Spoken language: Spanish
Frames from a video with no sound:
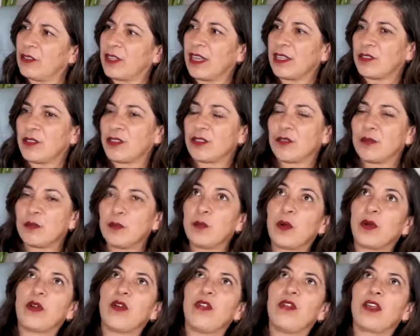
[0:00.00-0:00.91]
que eso es un
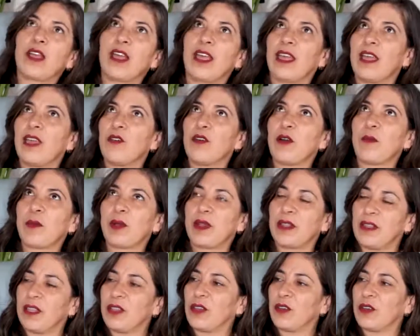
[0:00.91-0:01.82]
poco lo que he ido
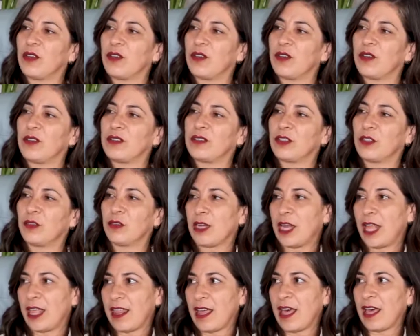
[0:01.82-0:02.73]
aprendiendo con,
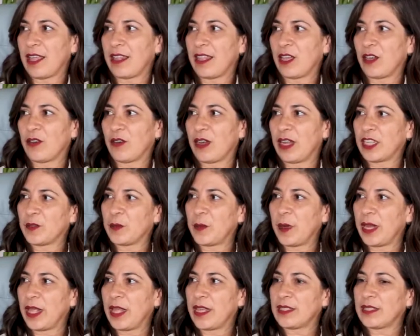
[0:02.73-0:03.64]
la edad y con la
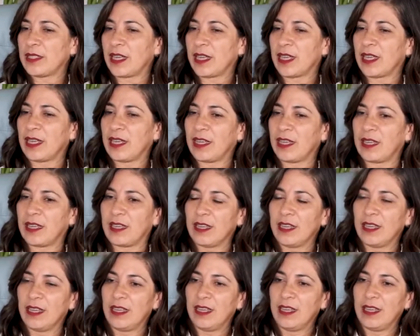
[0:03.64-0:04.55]
experiencia, que,
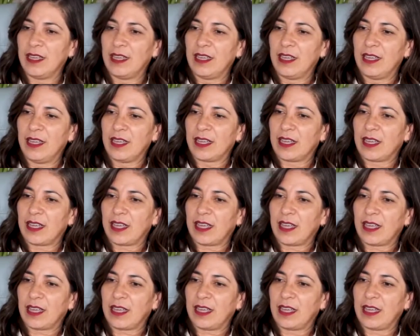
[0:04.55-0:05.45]

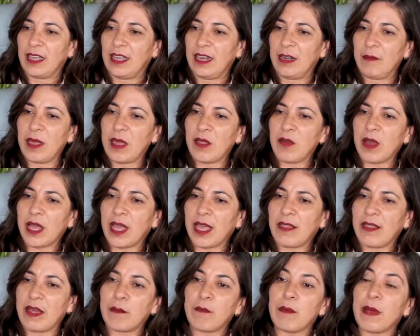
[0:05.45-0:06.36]
el miedo a
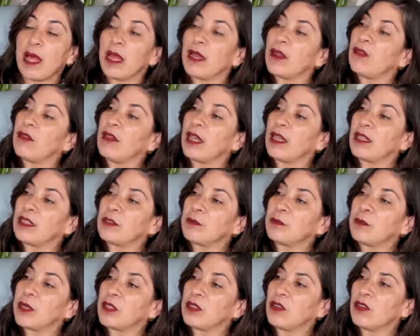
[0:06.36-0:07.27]
quedar mal con las
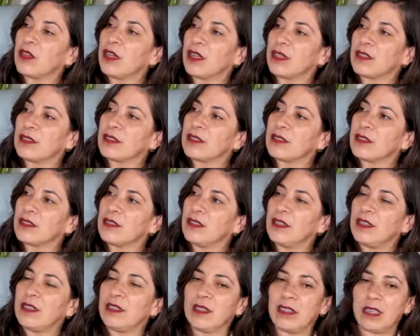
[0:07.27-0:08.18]
personas,
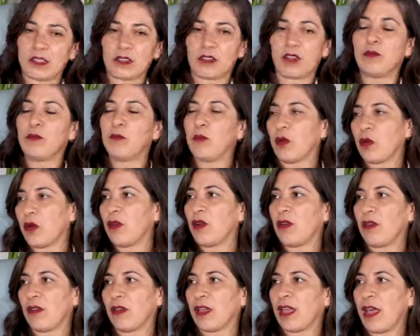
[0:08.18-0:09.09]
y, eso es un
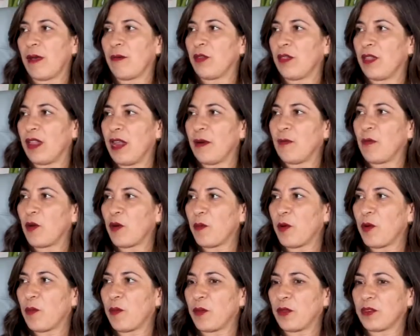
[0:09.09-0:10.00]
poco lo que hablo del amor
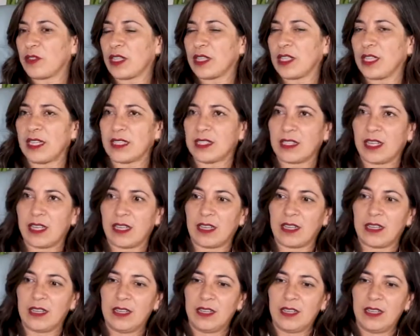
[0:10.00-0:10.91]
propio, o sea, tienes que,
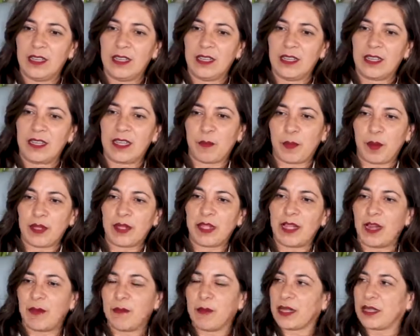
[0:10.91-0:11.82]

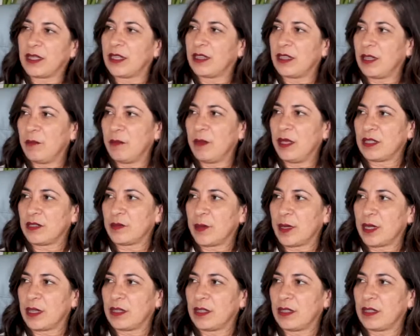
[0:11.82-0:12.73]
aprender a amarte a ti
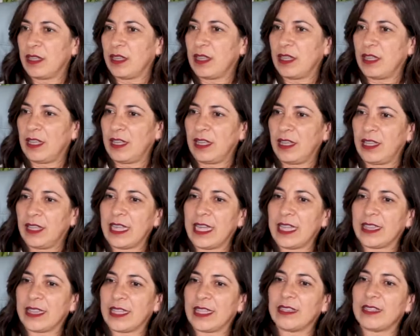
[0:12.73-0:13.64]
misma y,
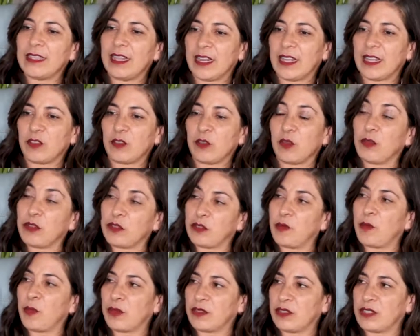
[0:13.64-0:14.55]
entender que todo es
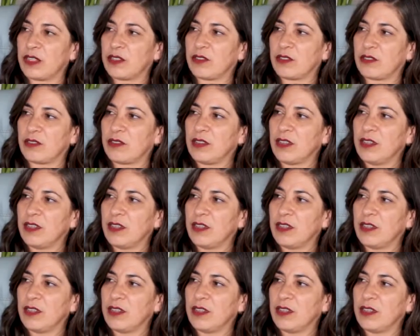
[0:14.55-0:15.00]
un proceso